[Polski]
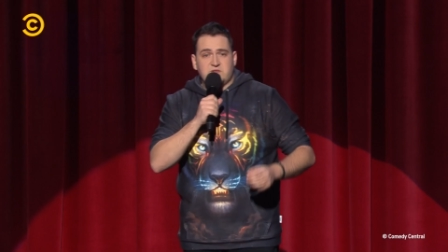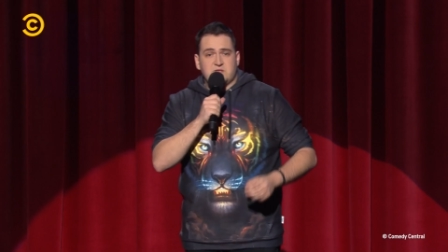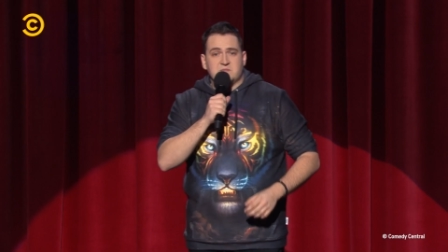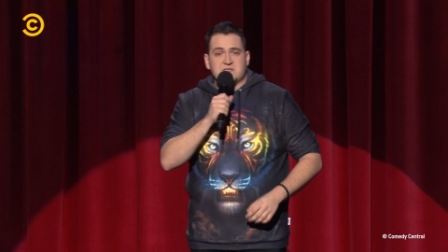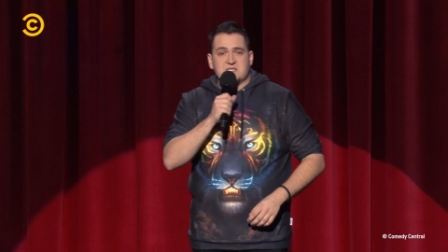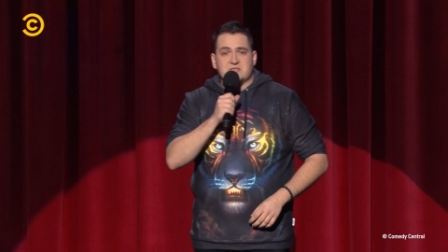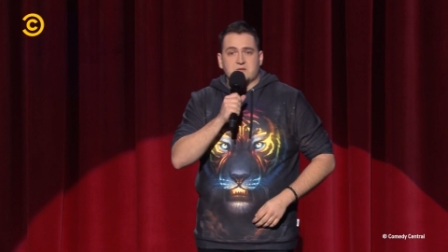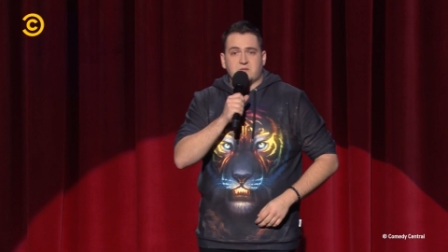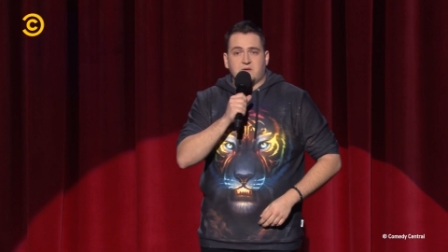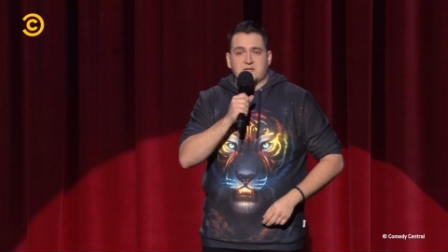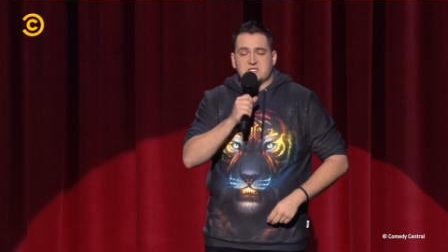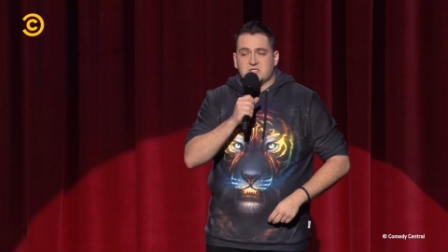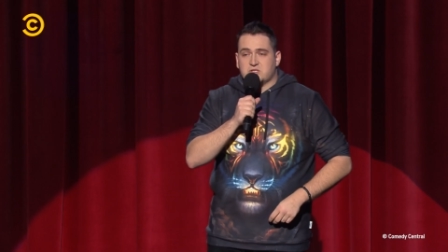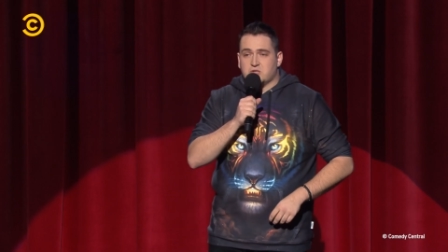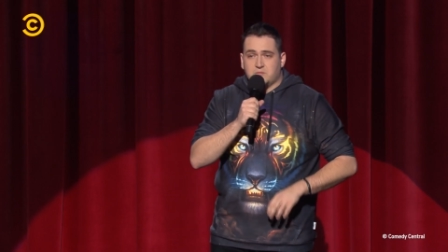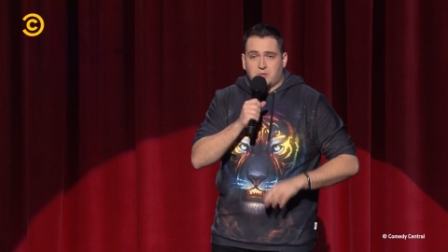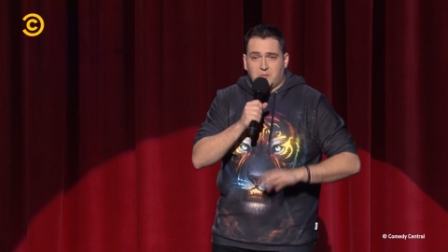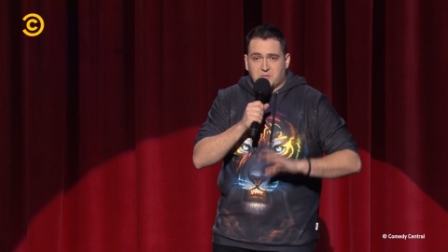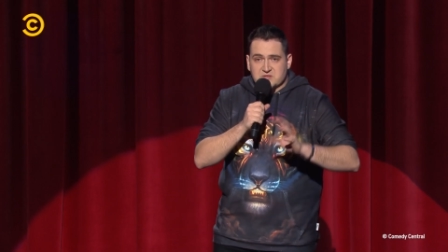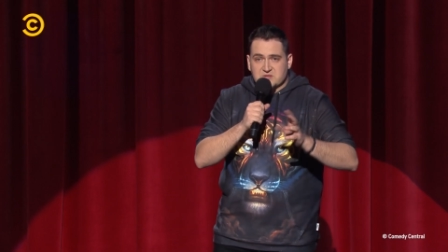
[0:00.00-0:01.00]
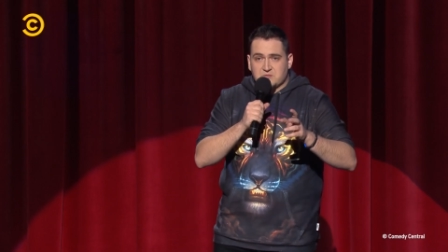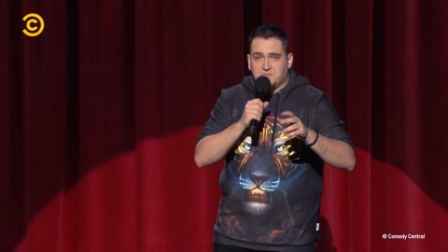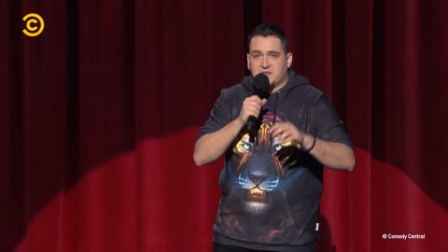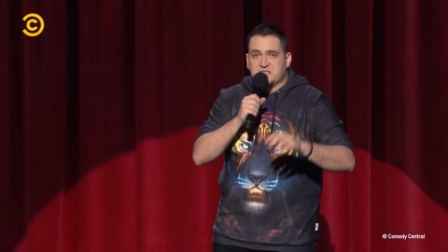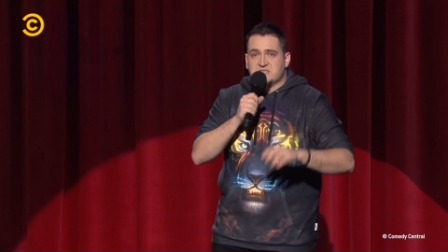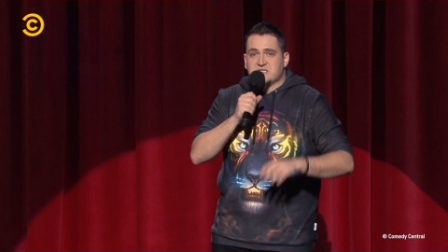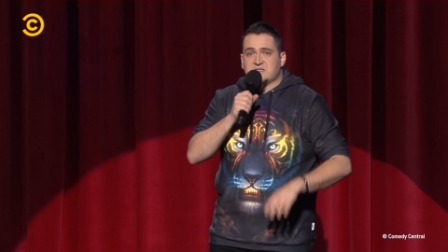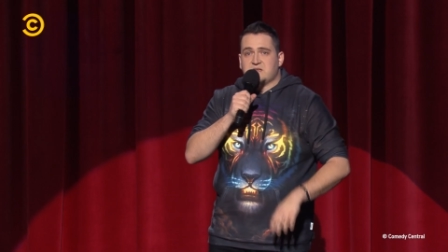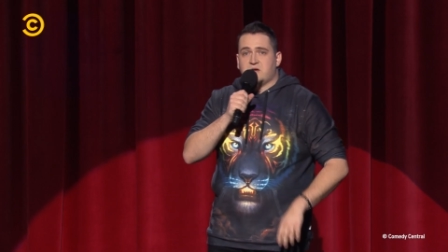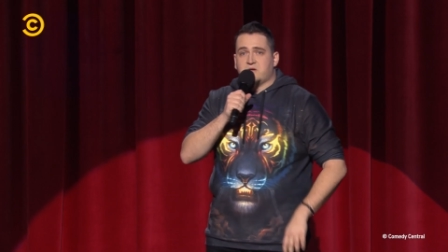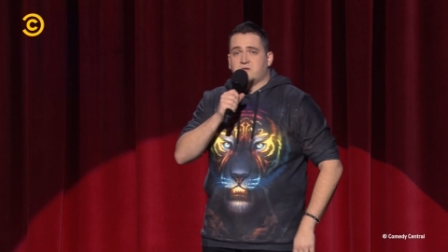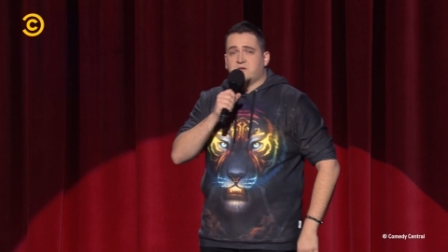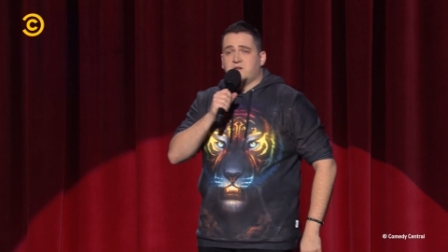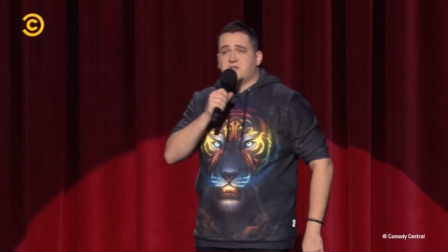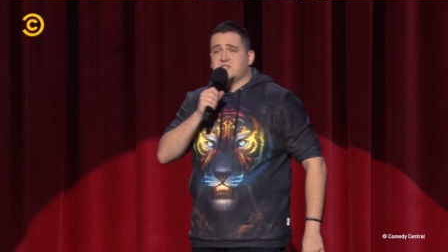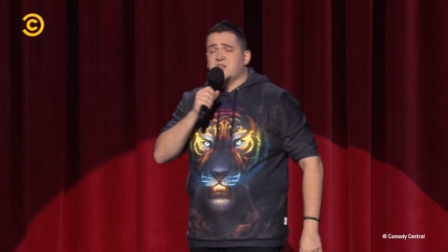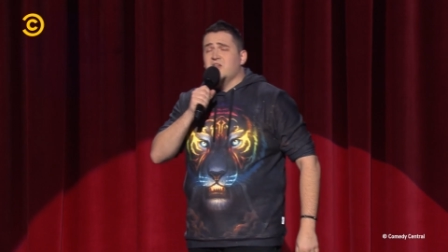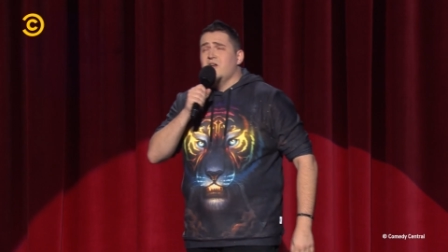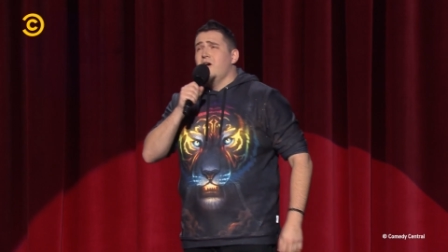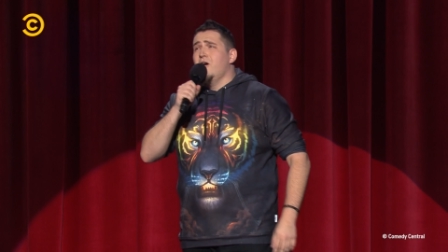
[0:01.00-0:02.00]
widzimy sytuację, że on po prostu patrzy za okno i
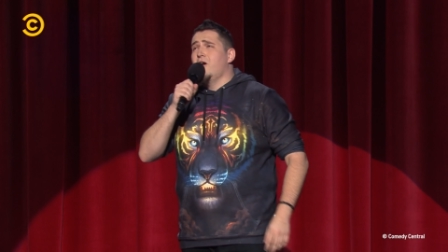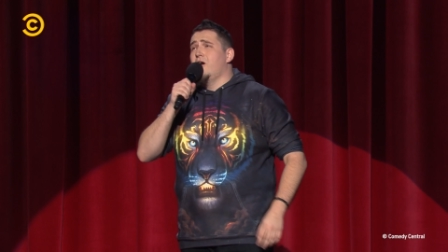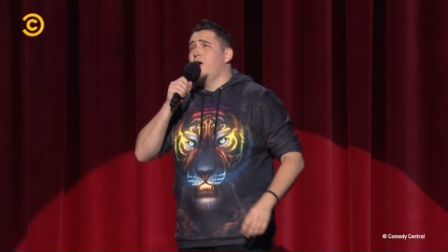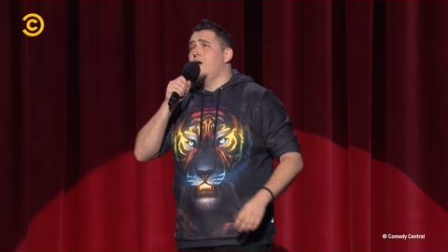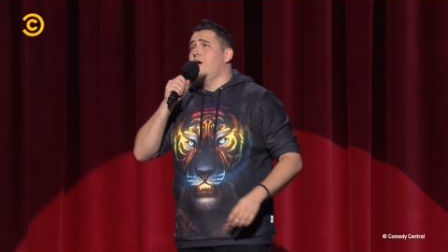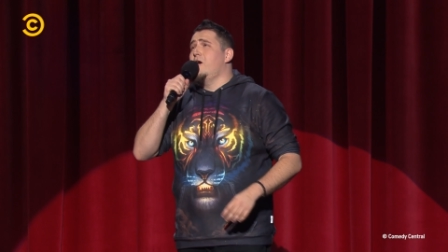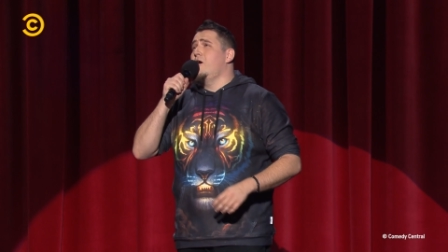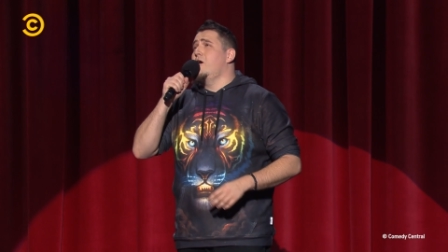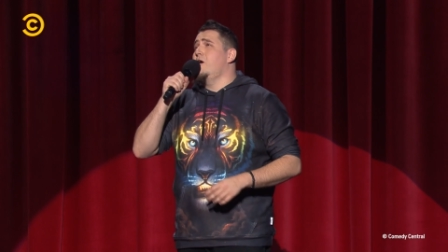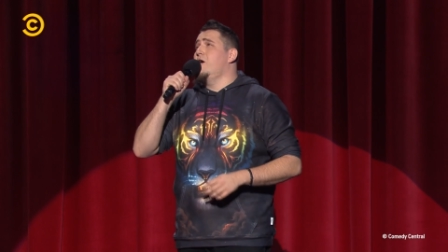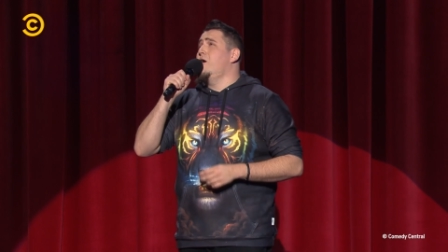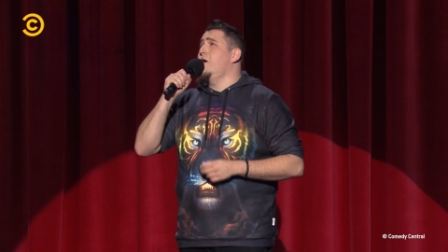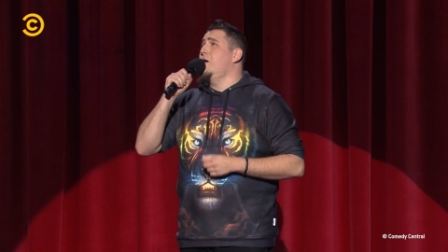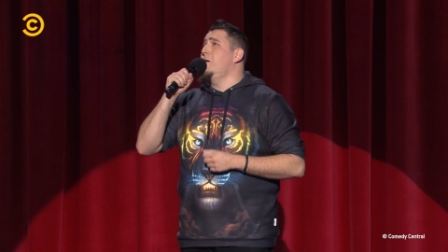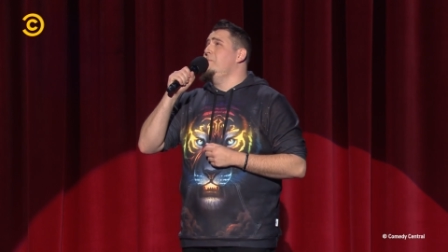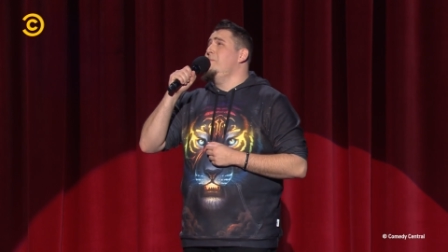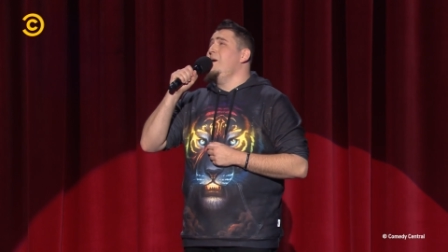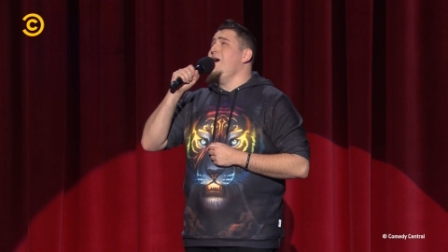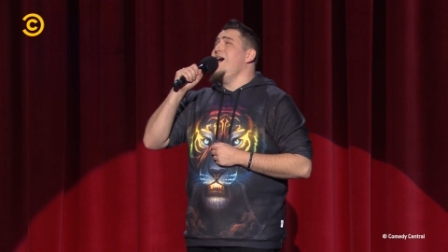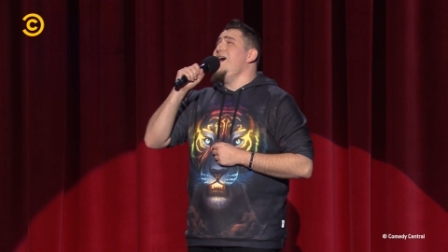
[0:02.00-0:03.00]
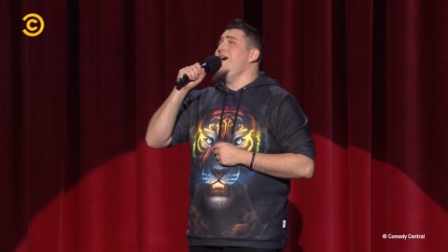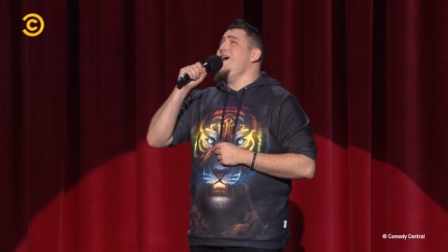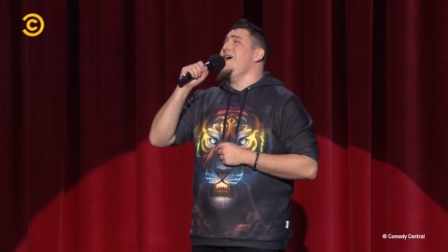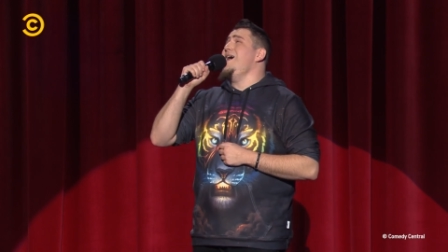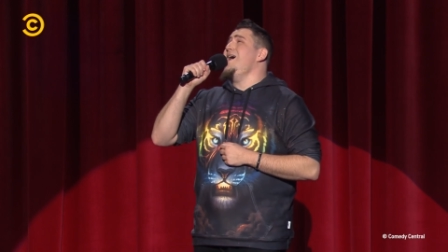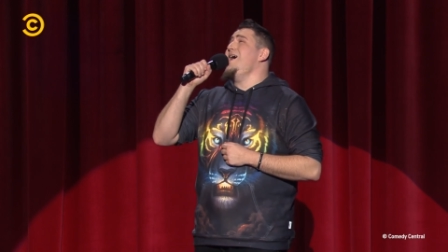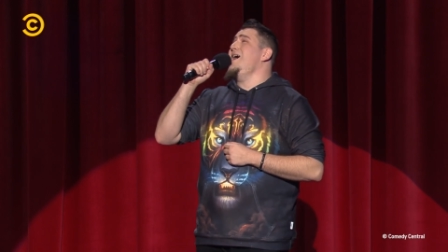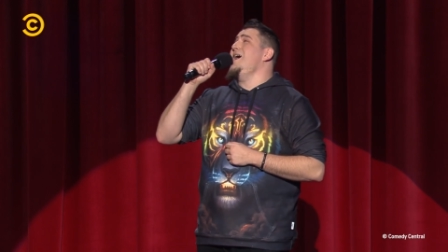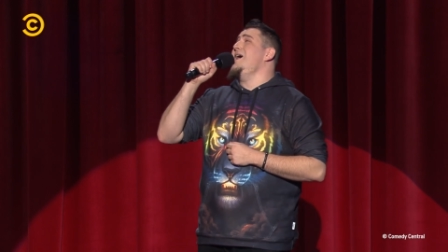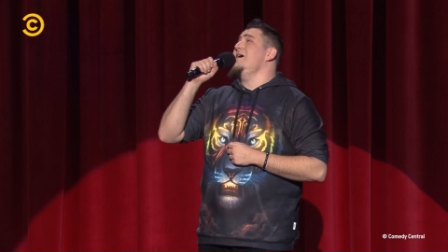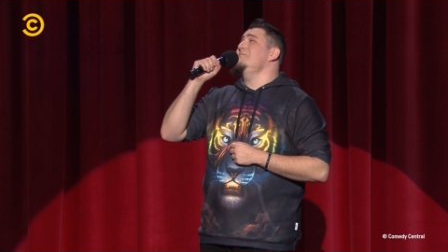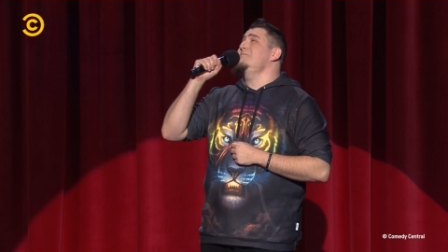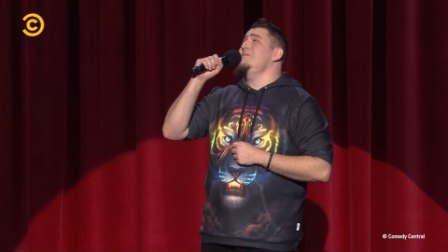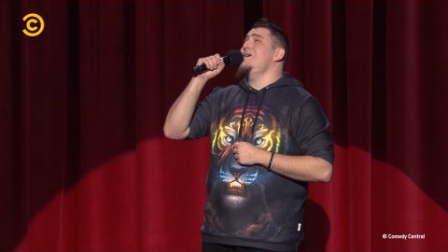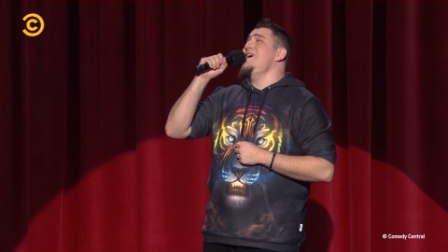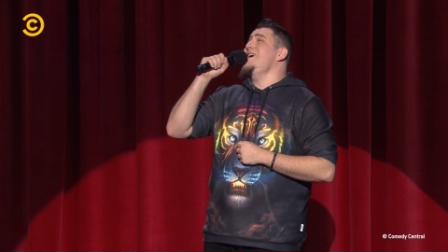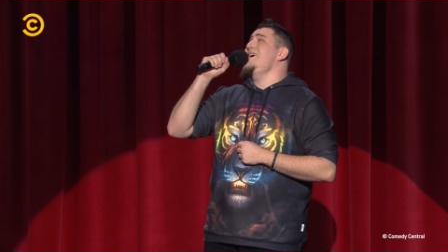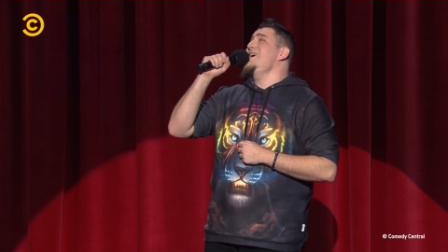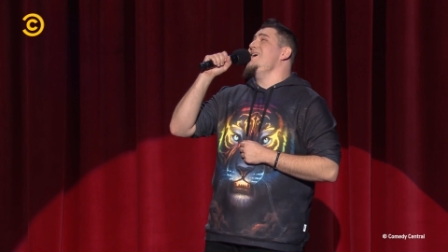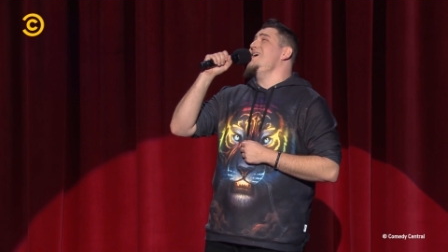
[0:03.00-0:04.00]
leci Obama
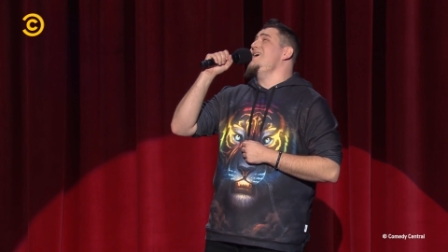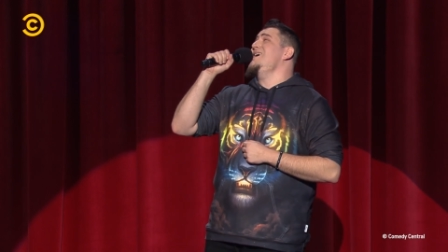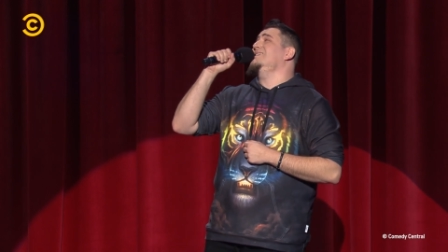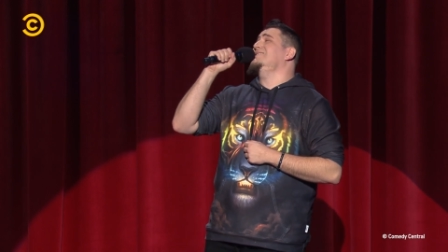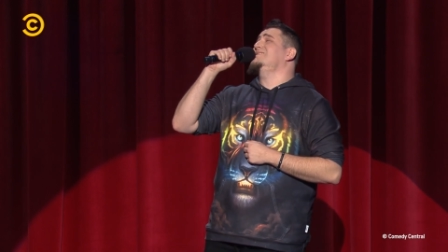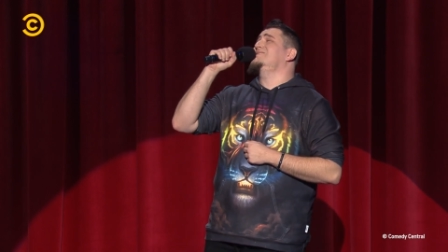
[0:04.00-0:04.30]
by